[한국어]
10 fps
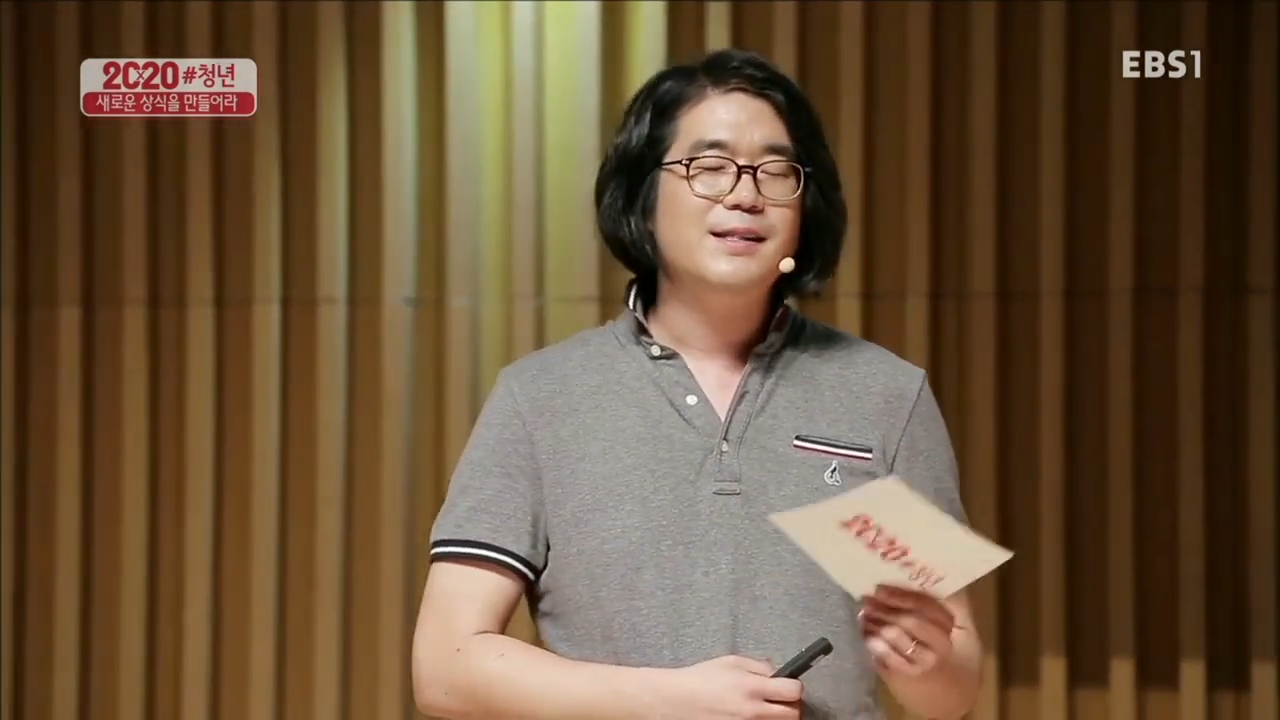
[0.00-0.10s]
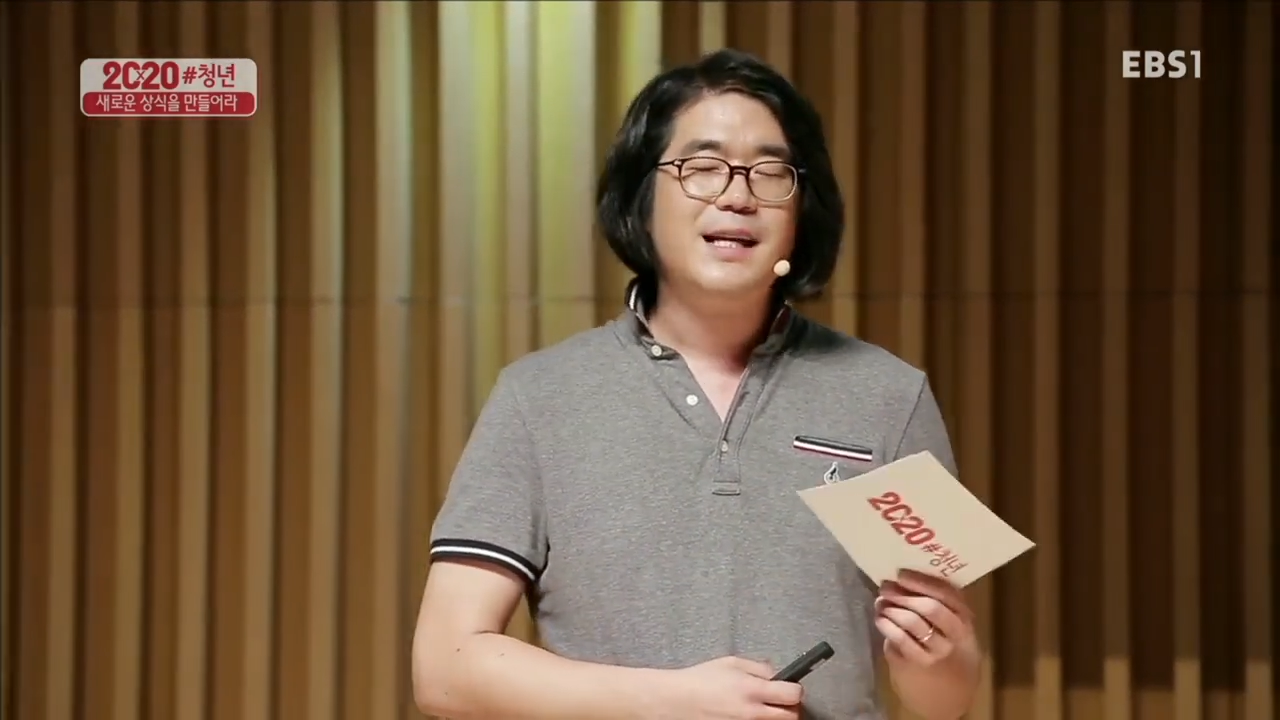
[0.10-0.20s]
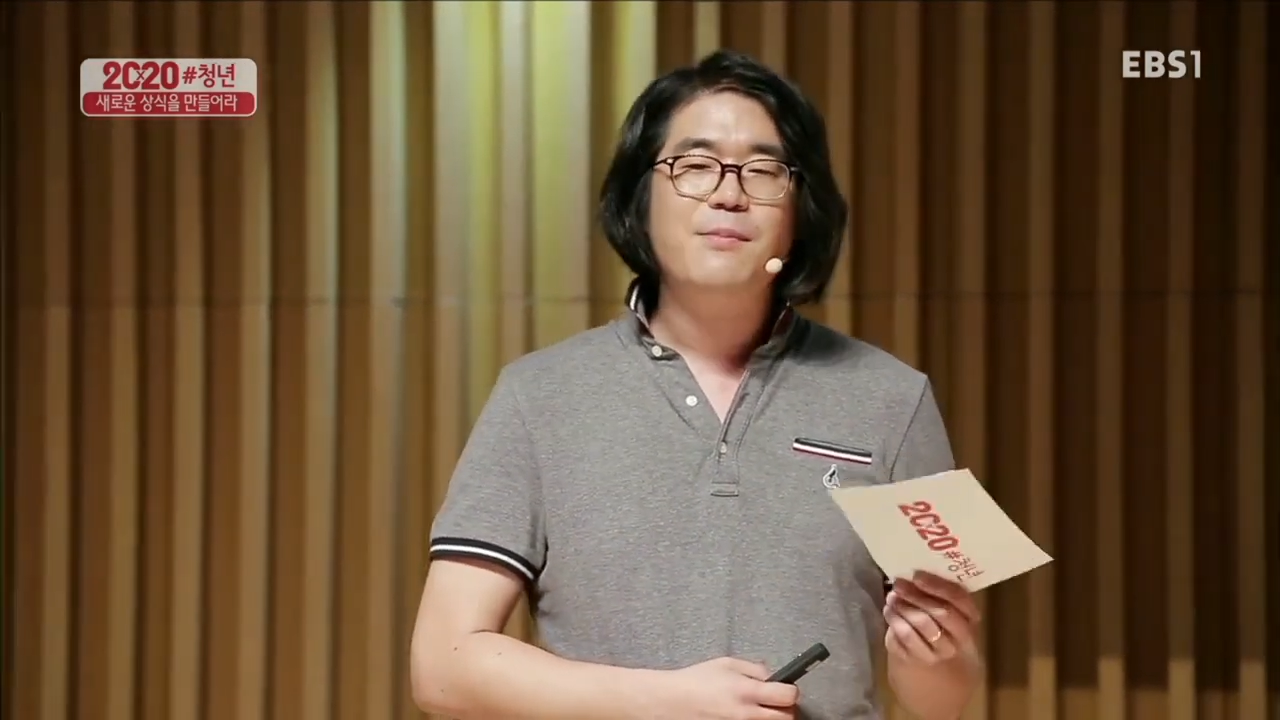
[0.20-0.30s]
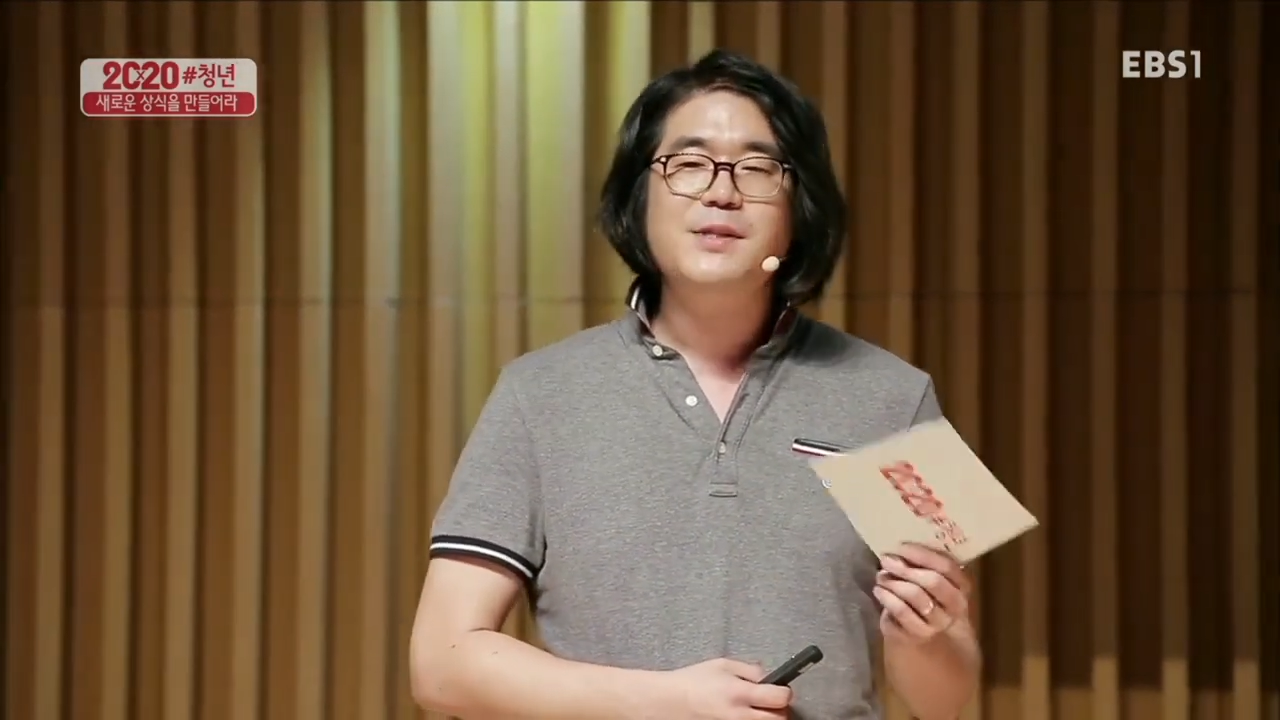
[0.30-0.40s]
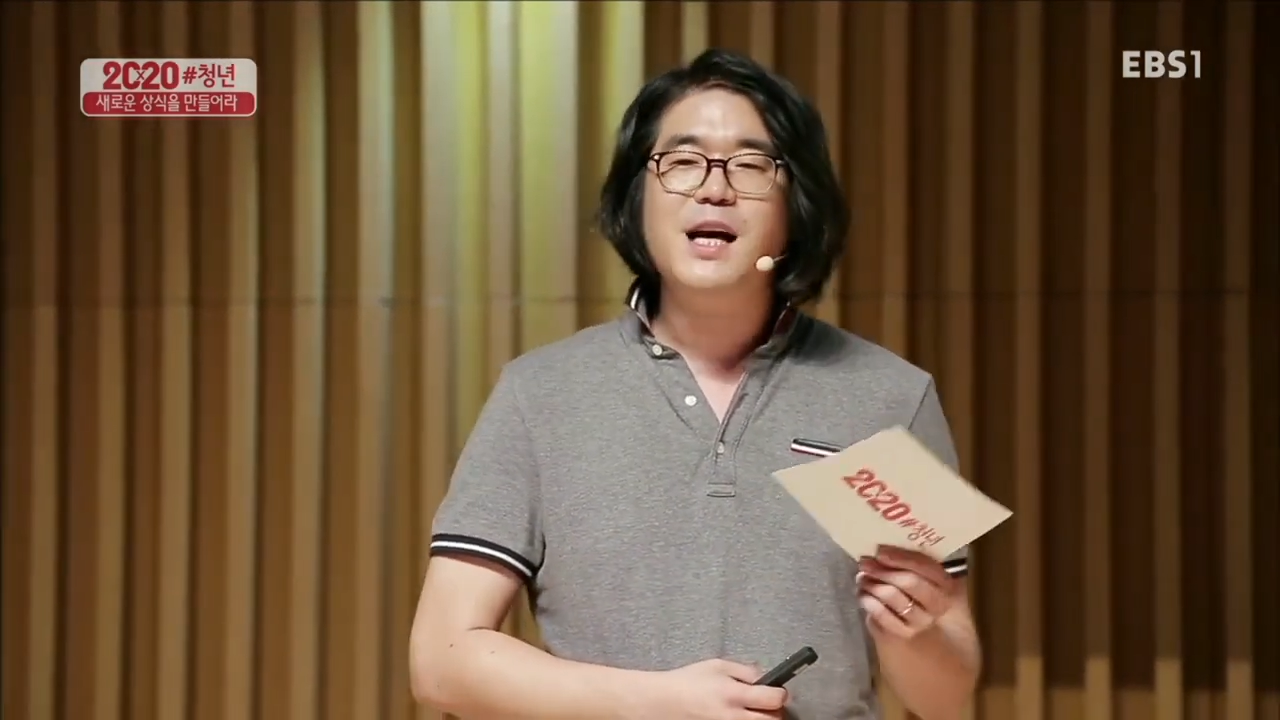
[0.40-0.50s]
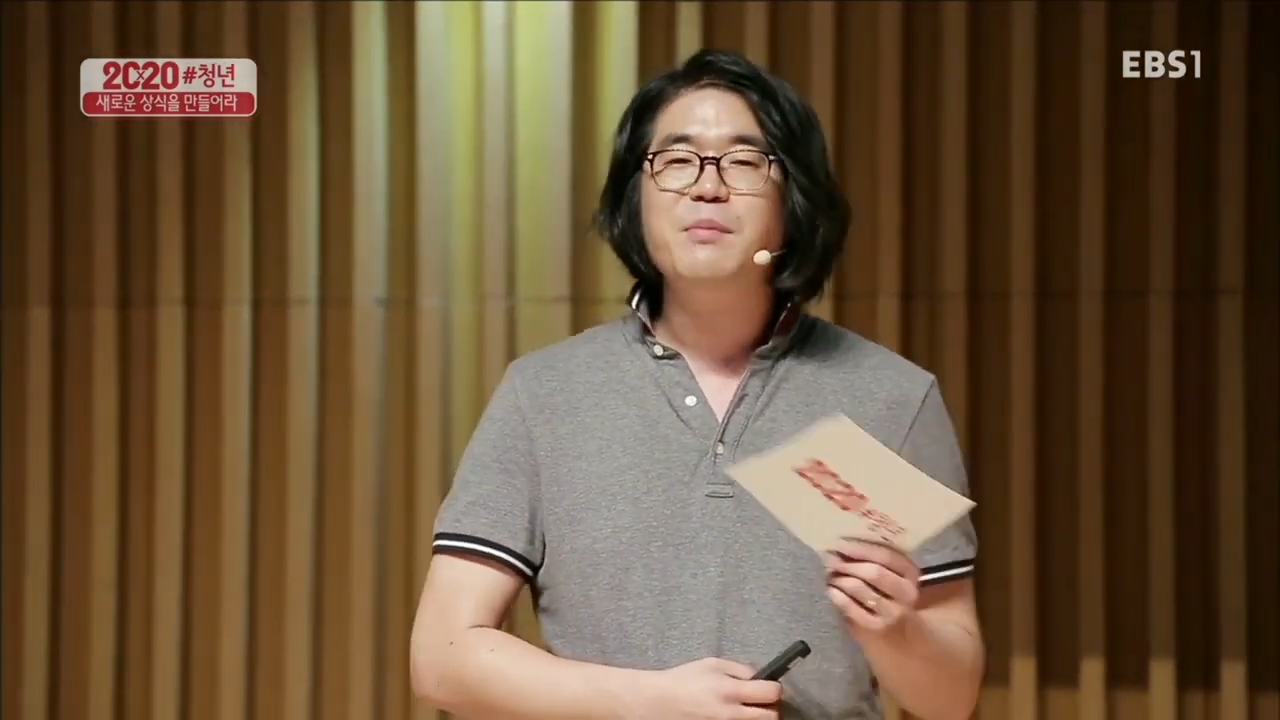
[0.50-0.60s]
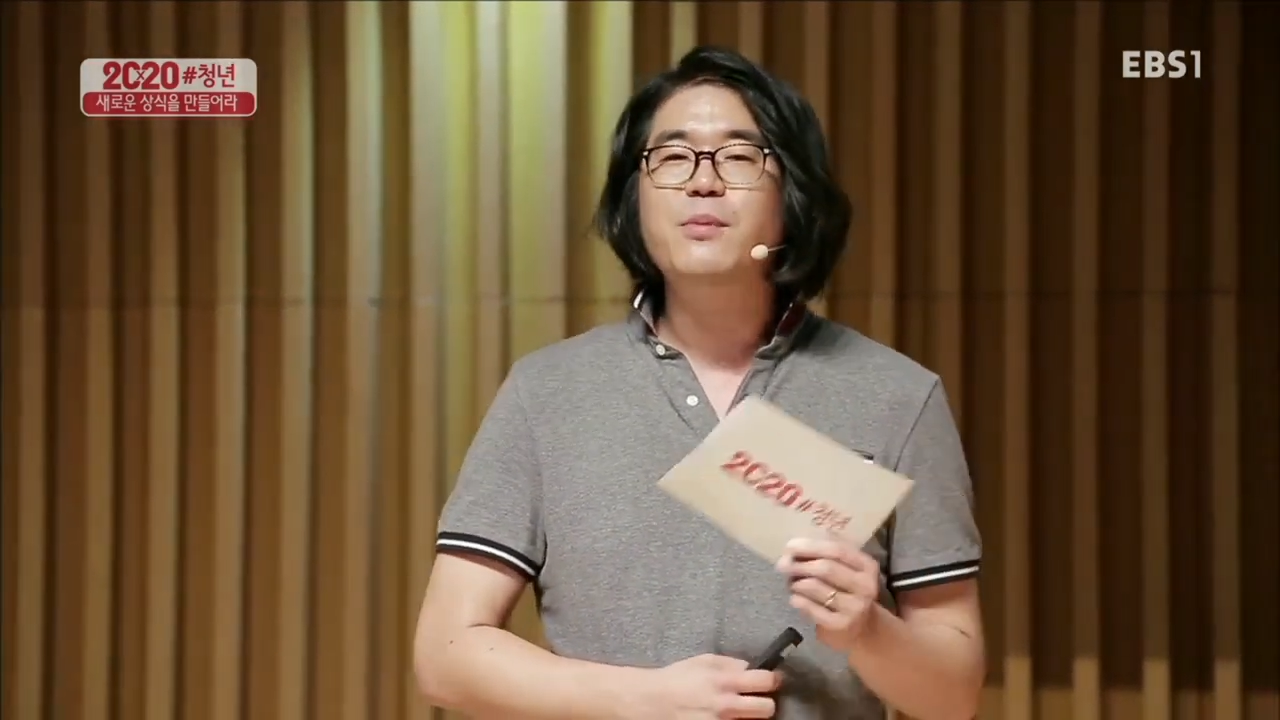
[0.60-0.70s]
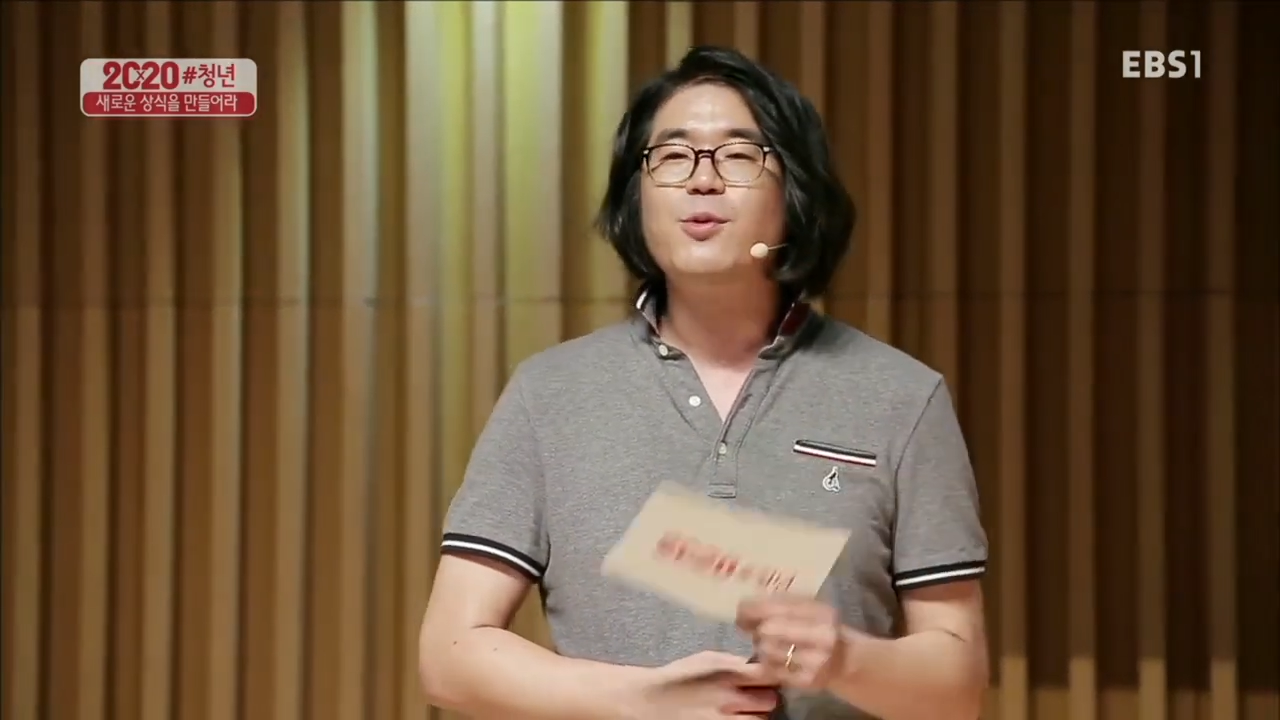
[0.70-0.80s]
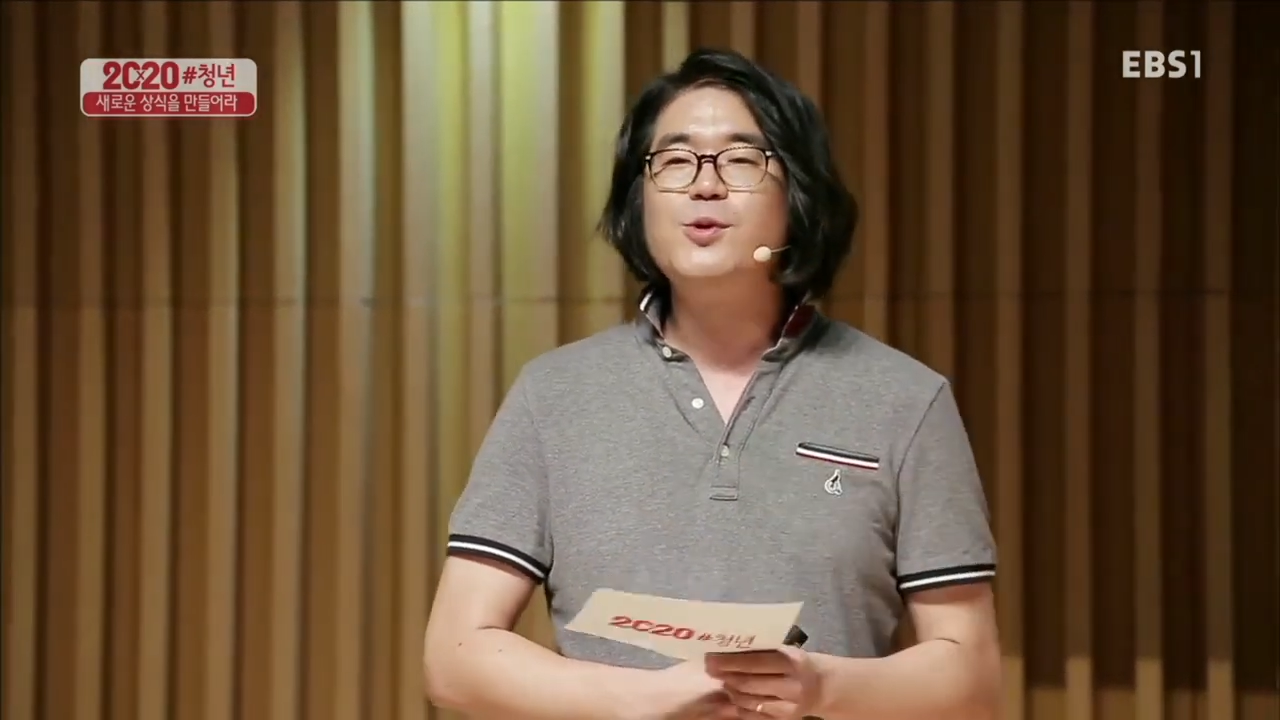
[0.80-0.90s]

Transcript: 짬짬이